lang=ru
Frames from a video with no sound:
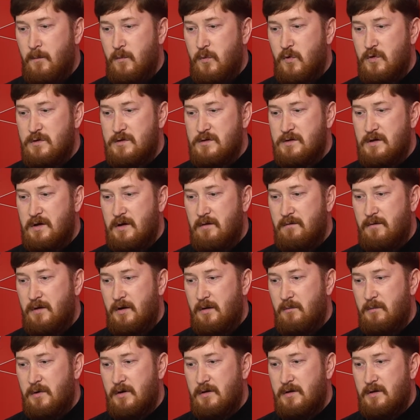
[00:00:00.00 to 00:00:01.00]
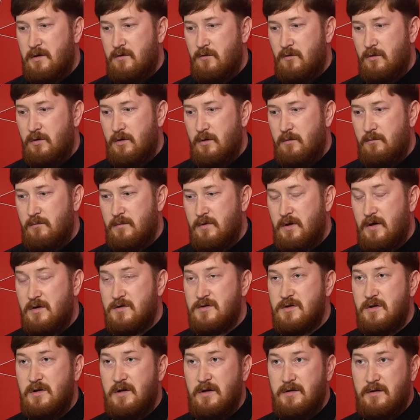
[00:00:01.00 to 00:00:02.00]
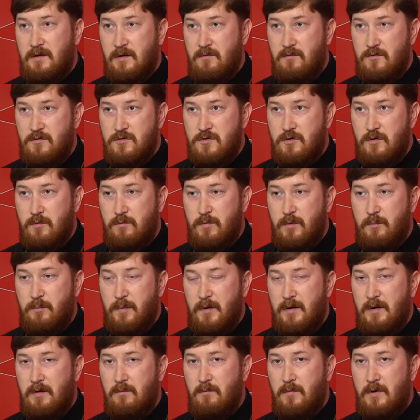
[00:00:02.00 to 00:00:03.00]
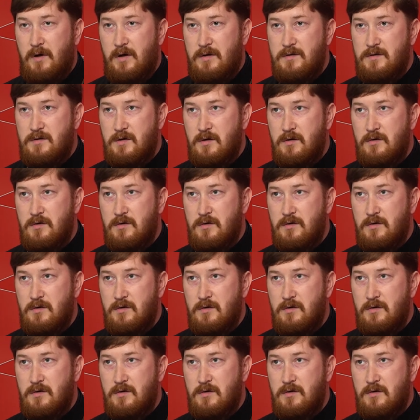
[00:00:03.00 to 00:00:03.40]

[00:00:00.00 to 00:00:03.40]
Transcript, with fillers: Постное время дано нам также для того, чтобы понимать,